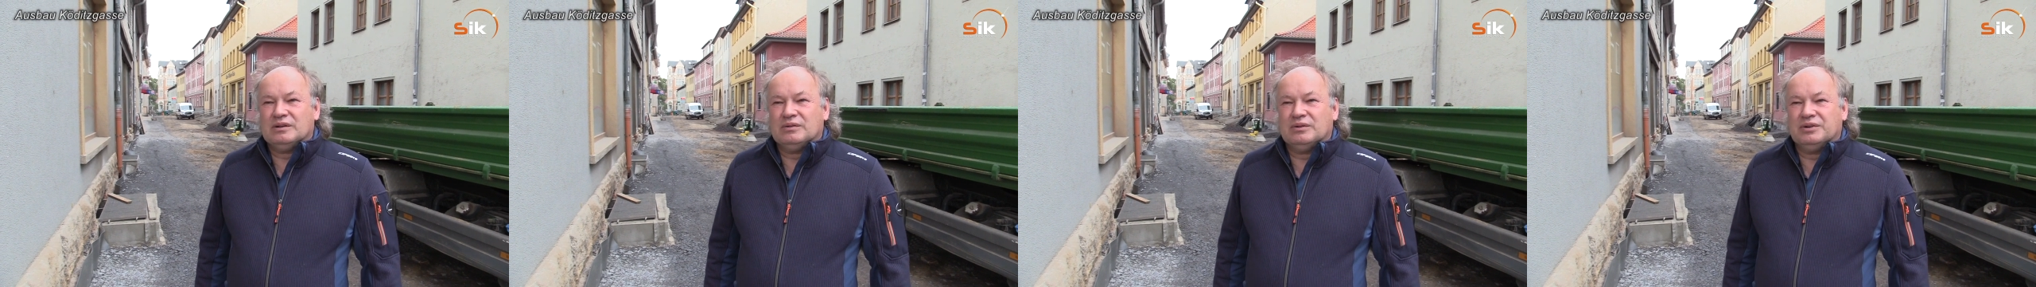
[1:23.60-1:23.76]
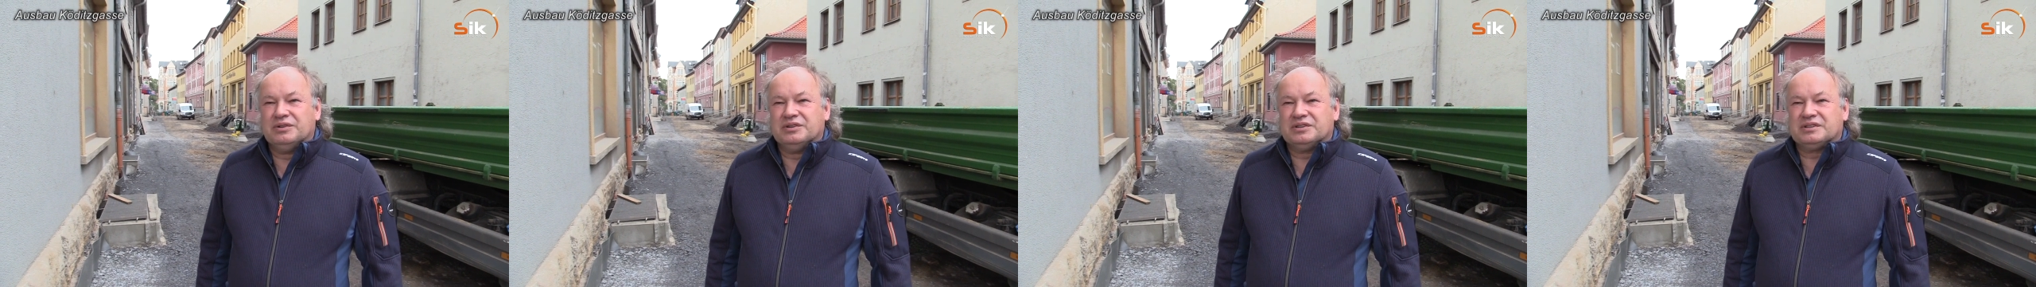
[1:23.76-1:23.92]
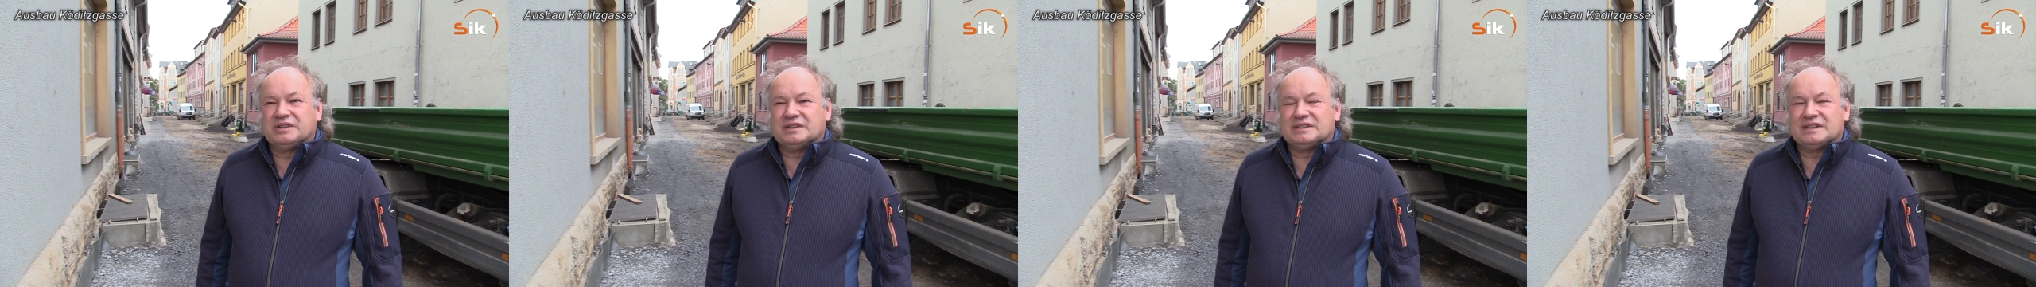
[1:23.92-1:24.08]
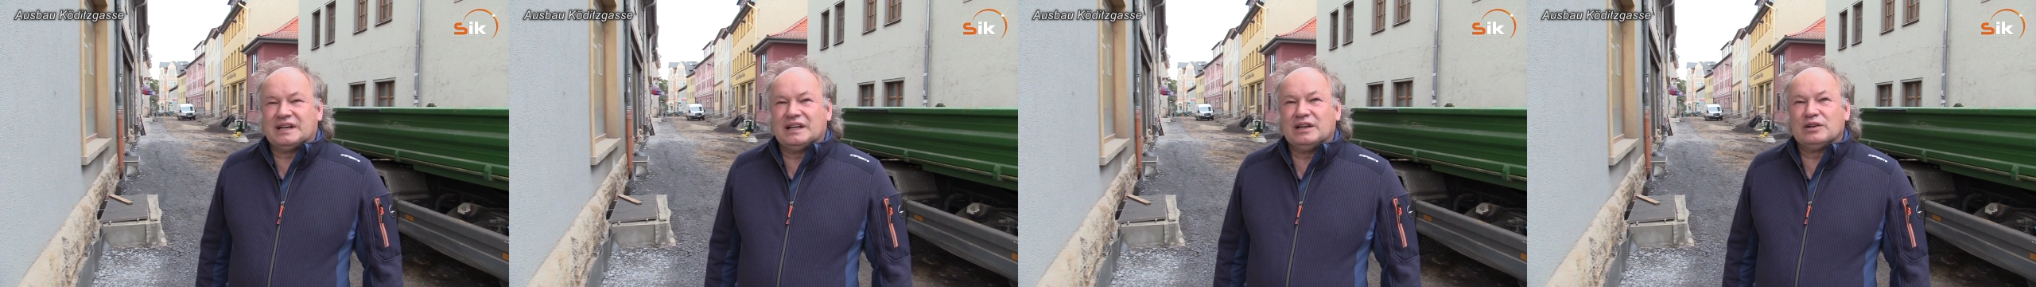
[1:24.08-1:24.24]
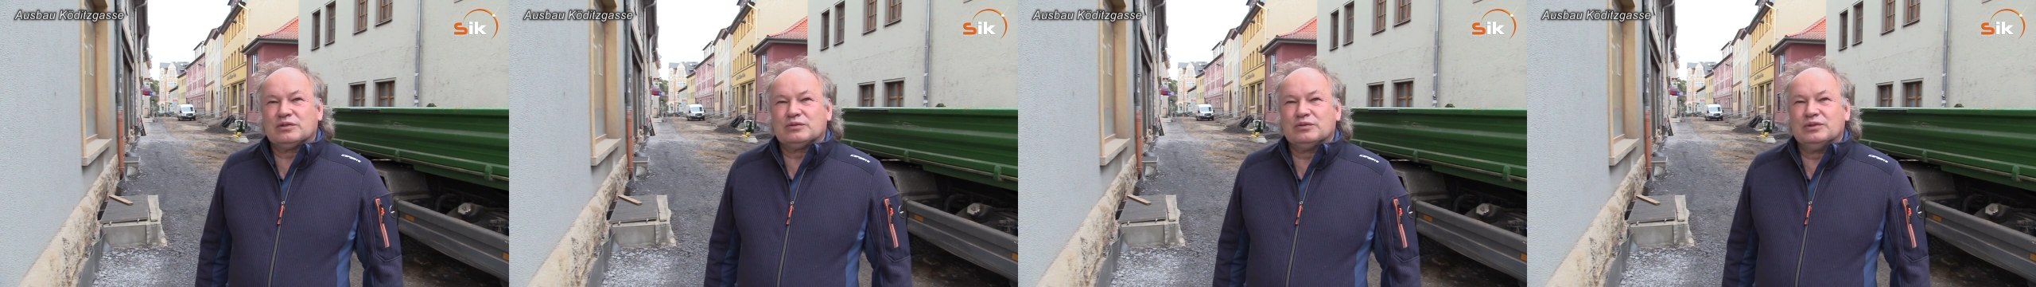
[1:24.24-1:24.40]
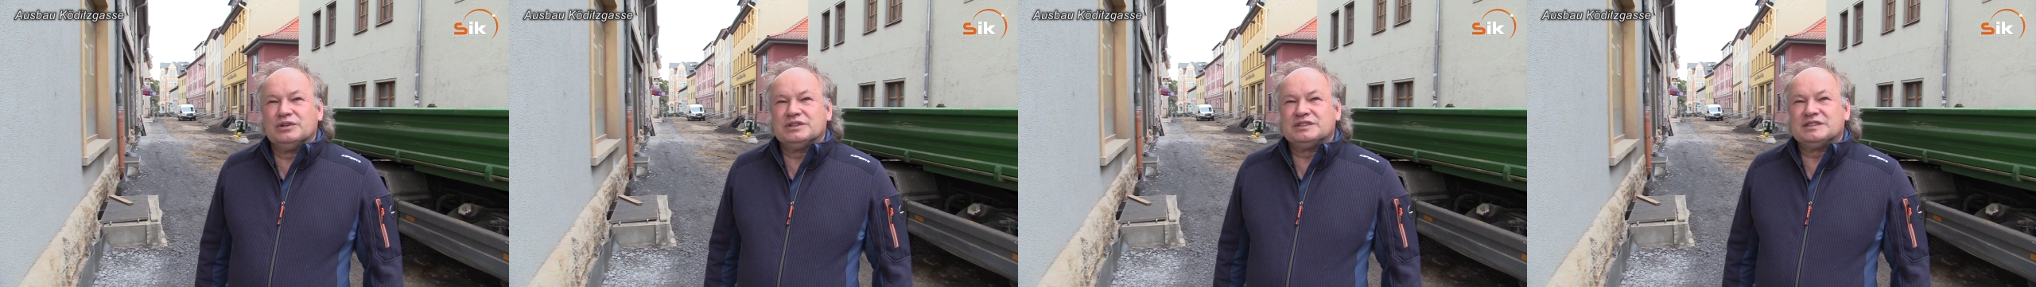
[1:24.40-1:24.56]
Und das
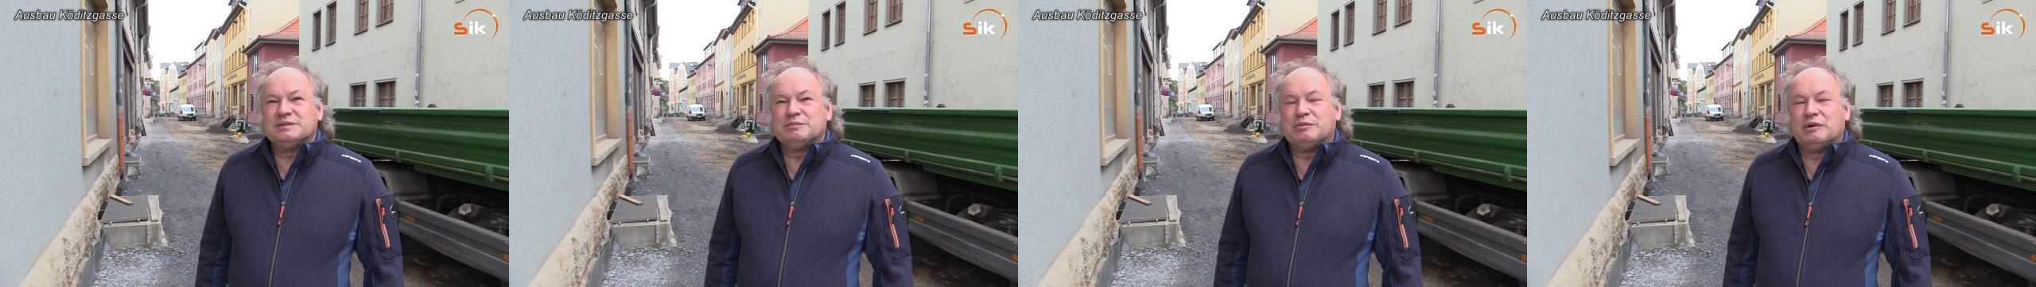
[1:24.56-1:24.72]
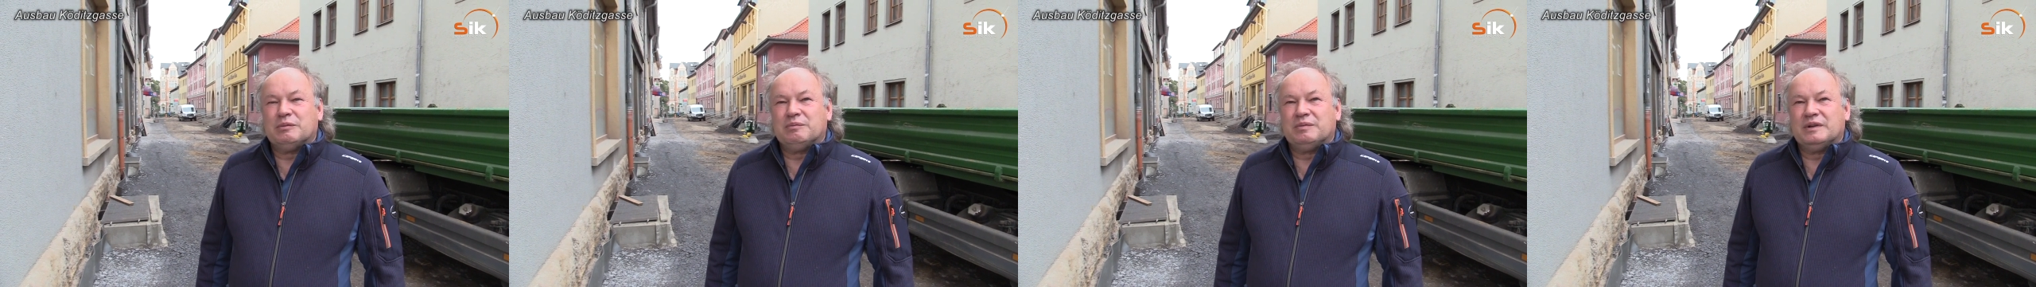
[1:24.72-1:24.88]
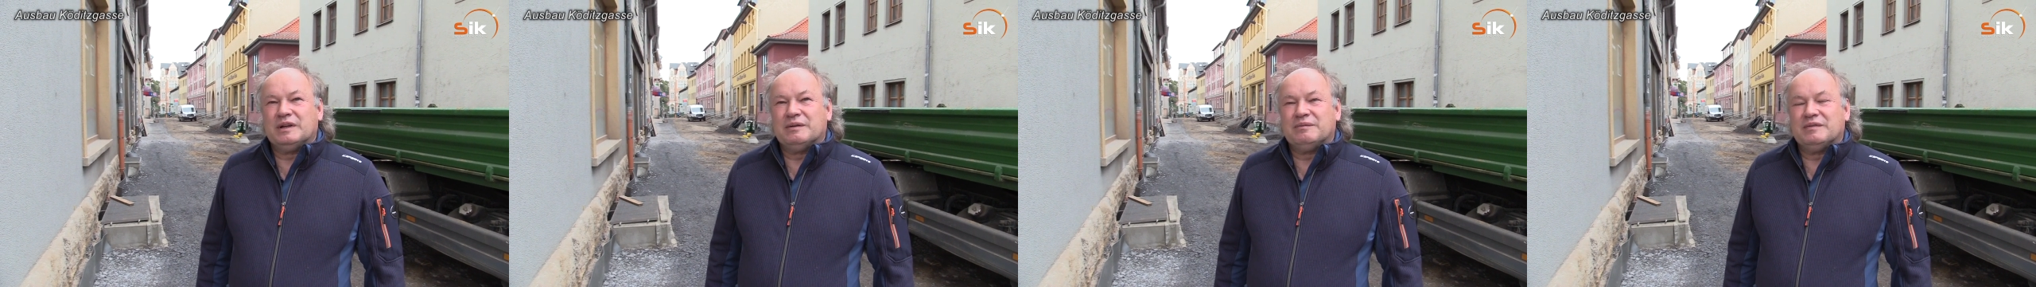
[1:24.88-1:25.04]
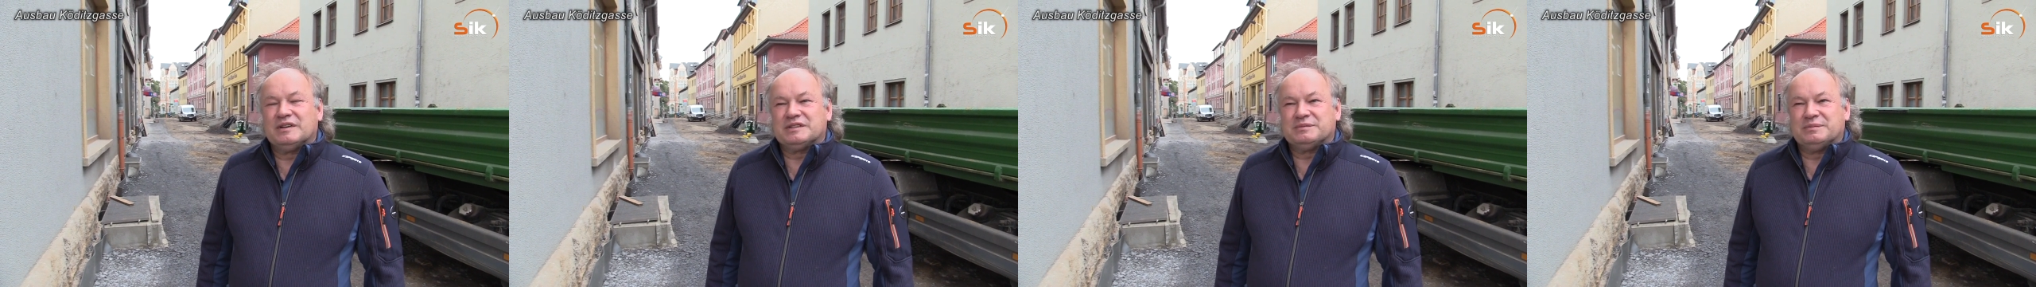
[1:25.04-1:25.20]
allergrößte Problem,